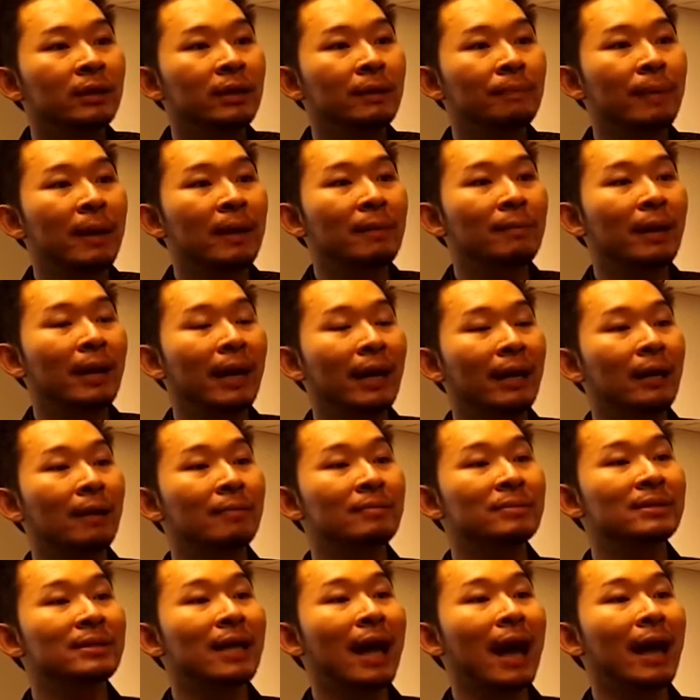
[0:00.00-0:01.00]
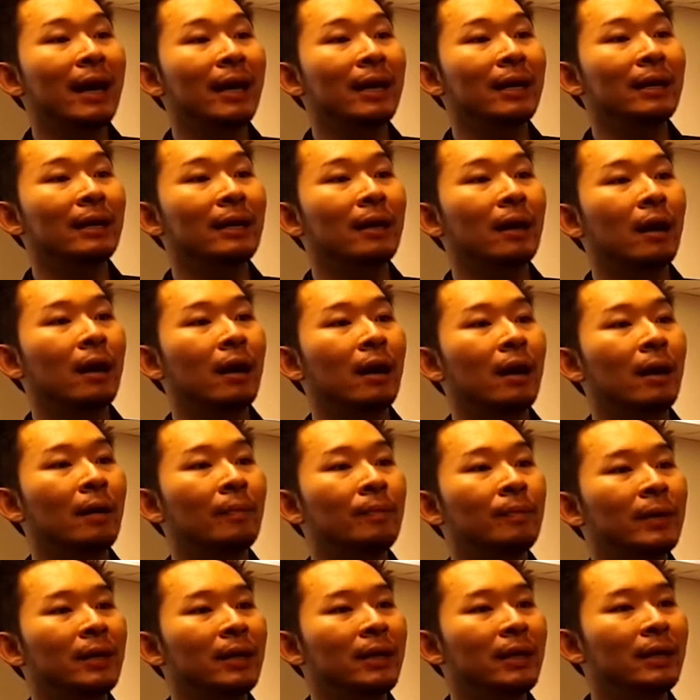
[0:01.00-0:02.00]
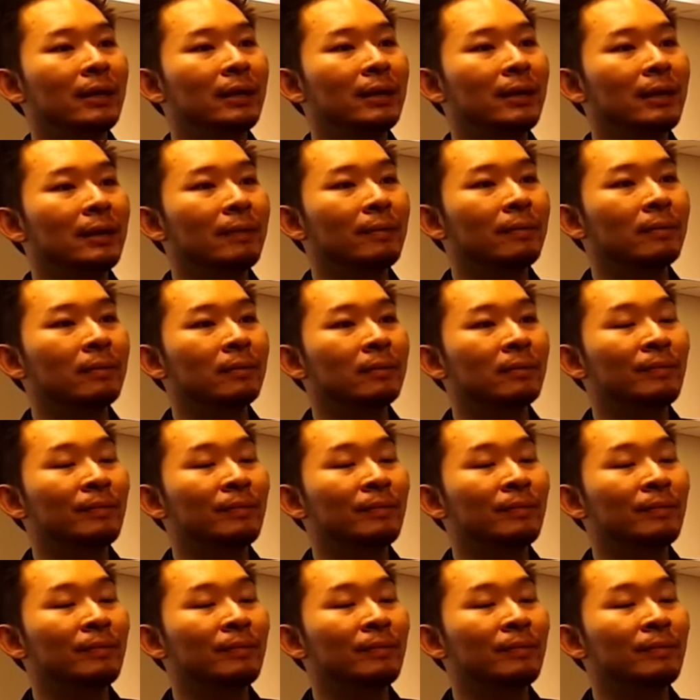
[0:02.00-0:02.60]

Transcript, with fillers: ที่เป็นมะเร็งลำไส้พี่ที่